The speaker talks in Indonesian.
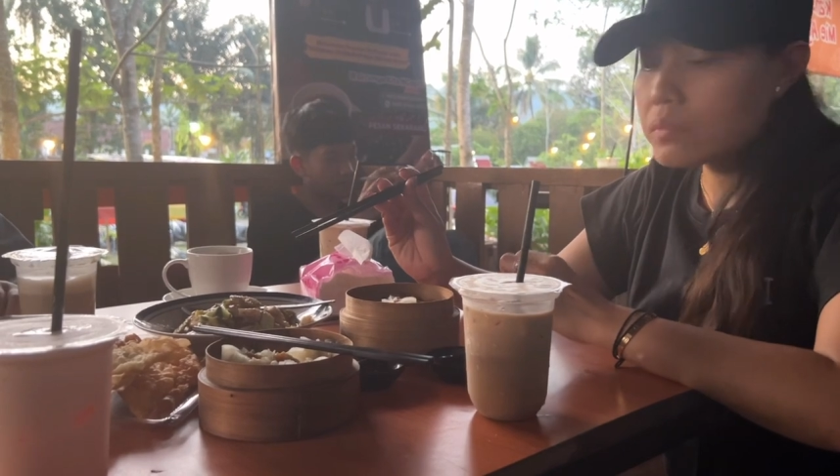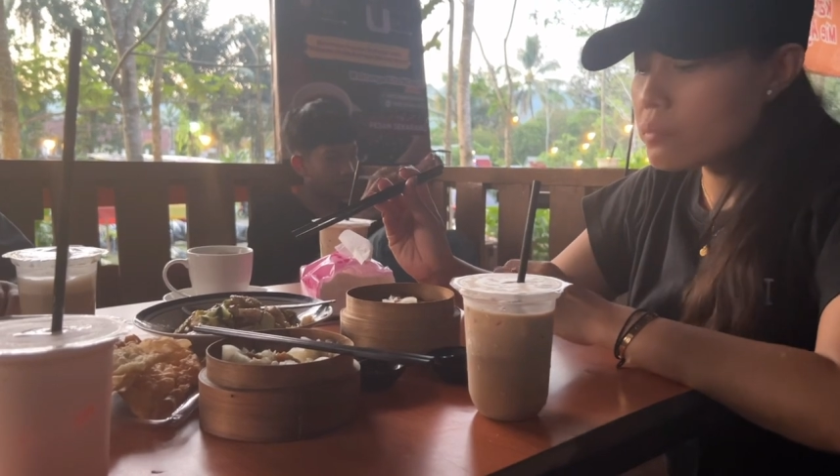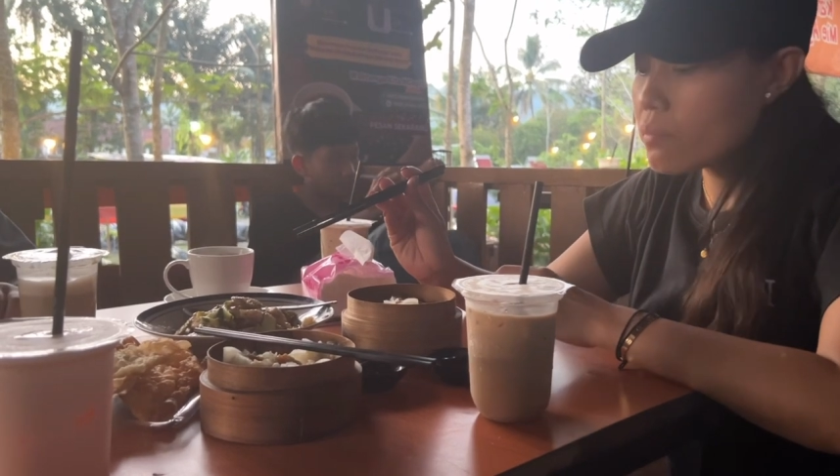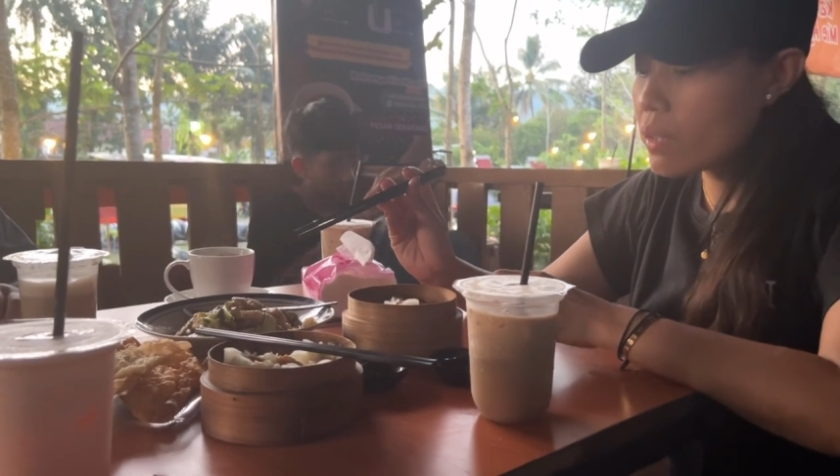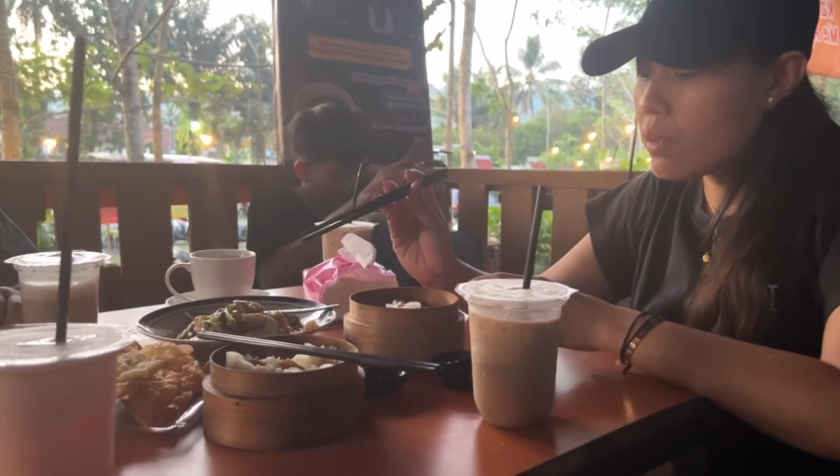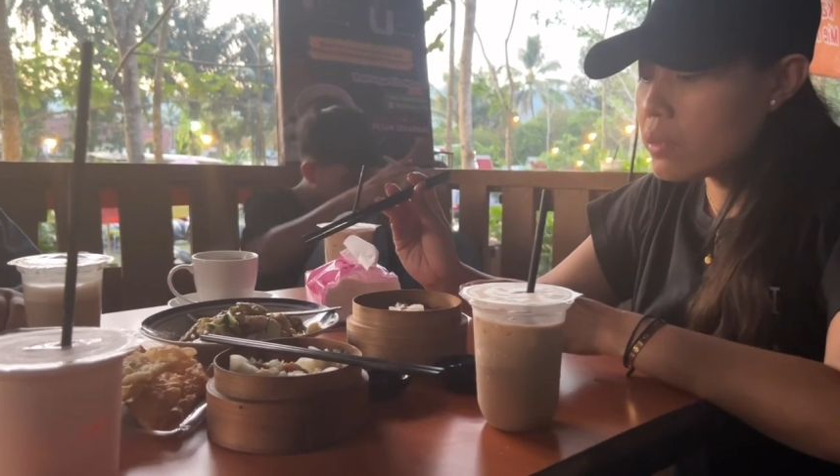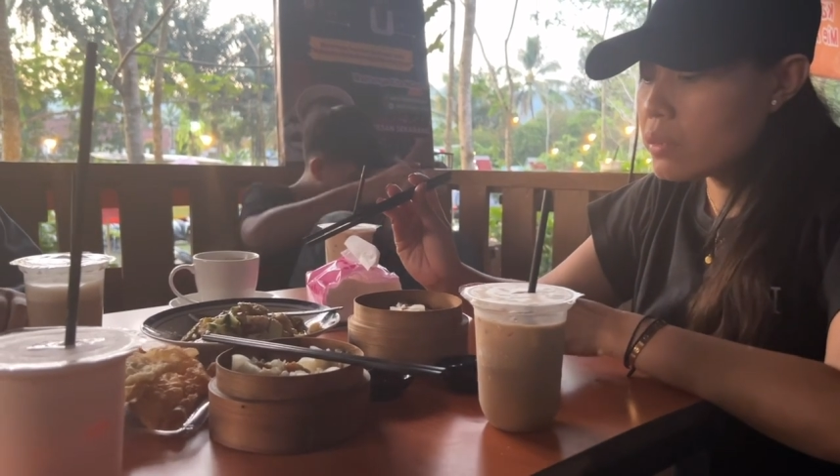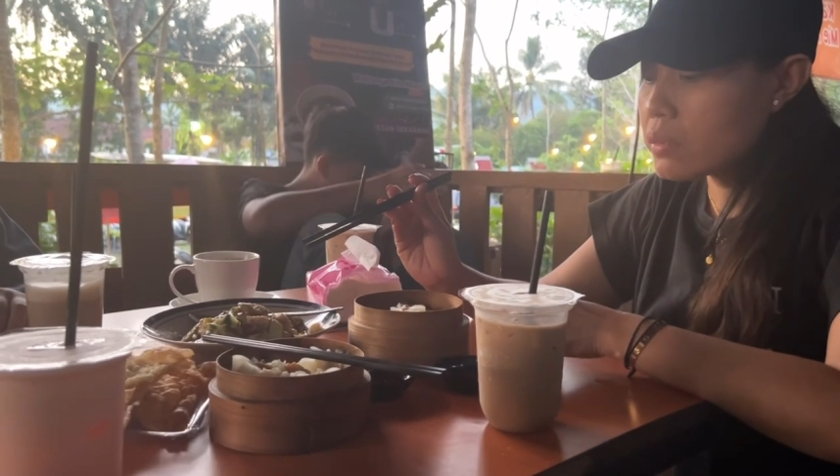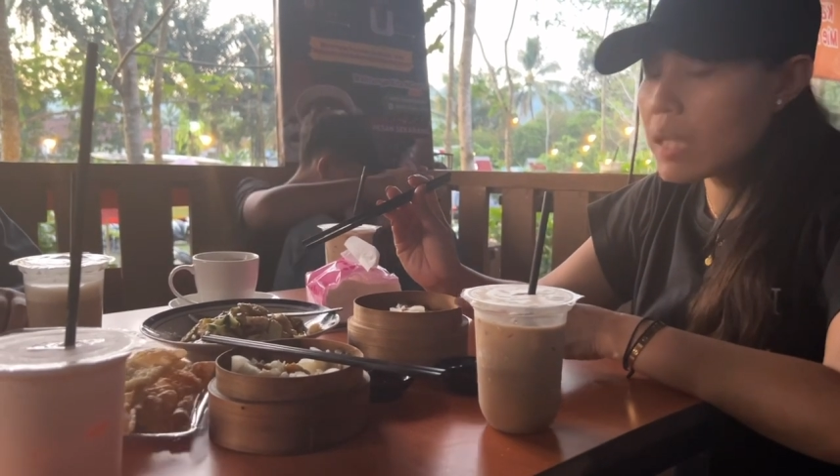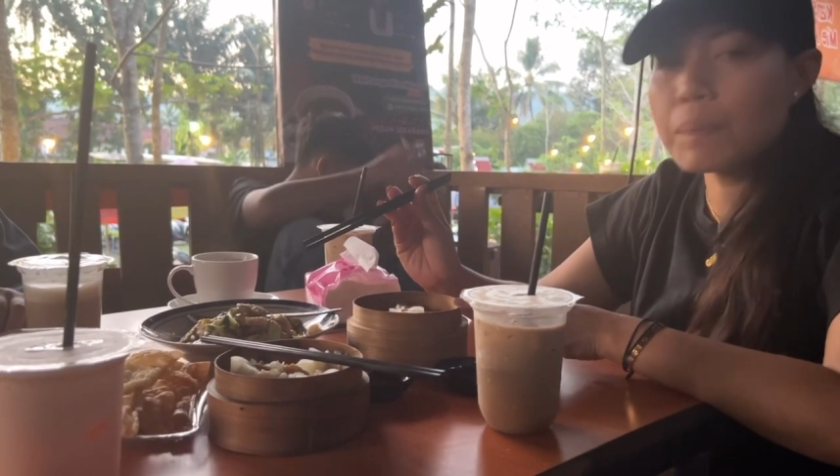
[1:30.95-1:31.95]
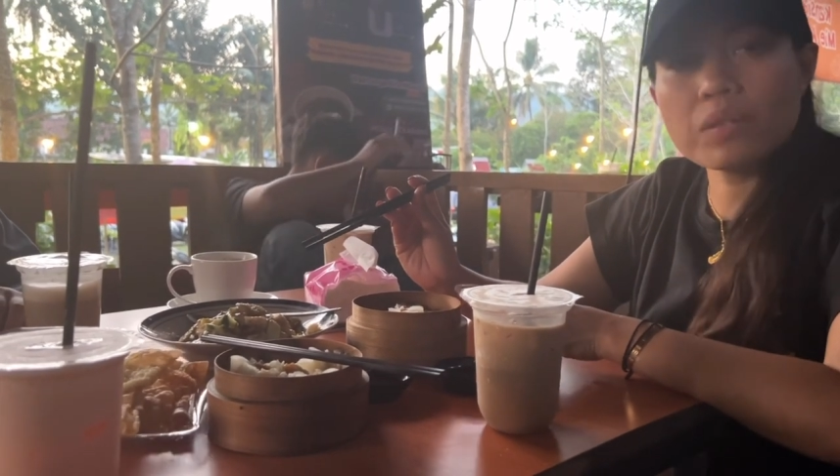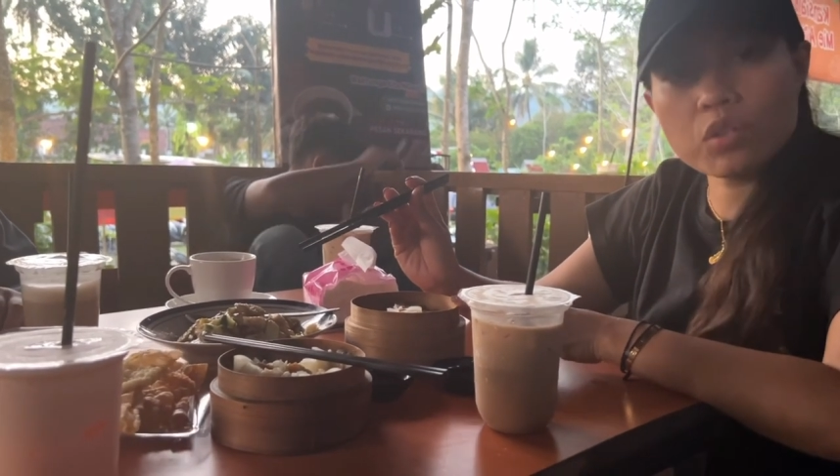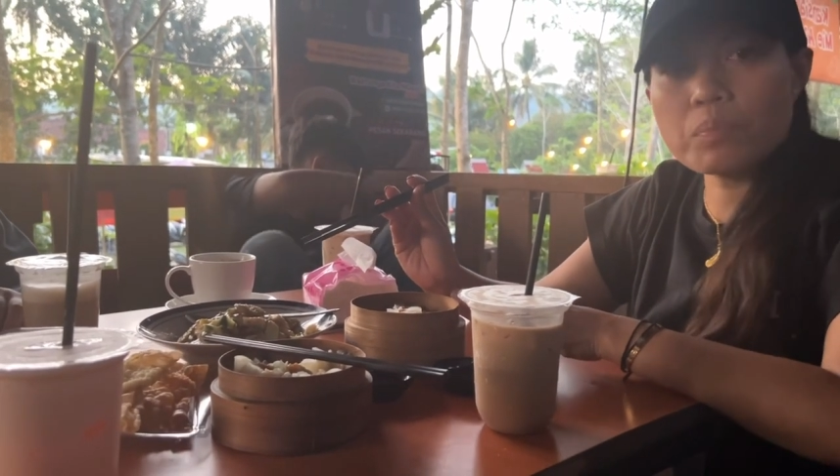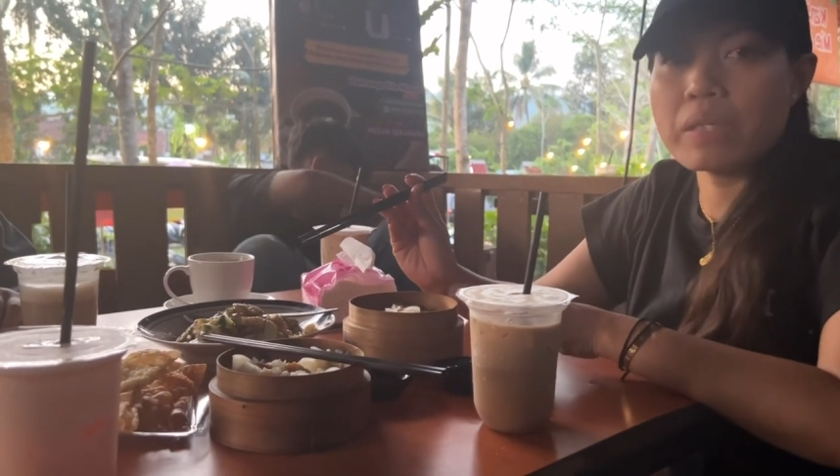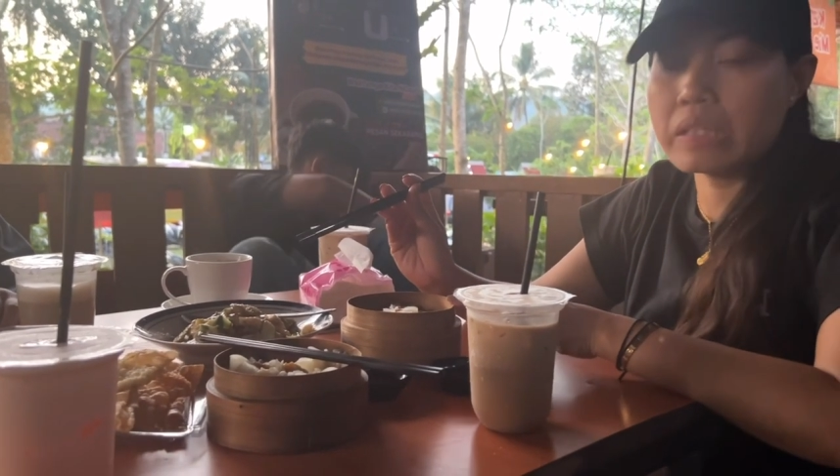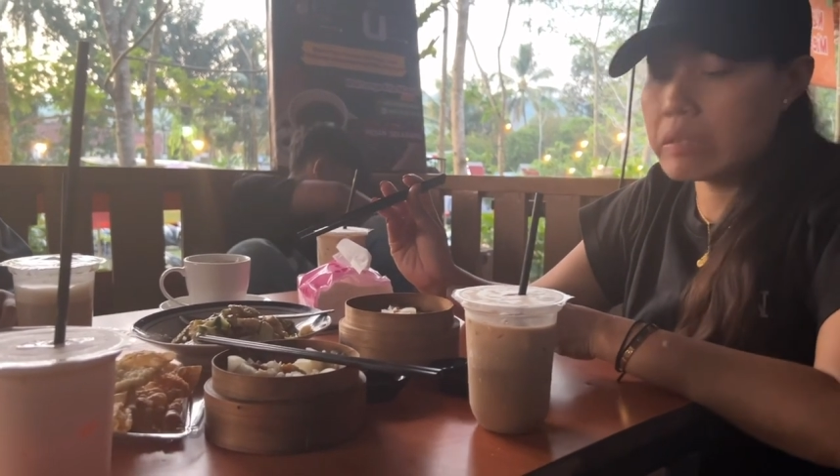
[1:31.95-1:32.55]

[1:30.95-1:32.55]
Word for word: Tapi not bad.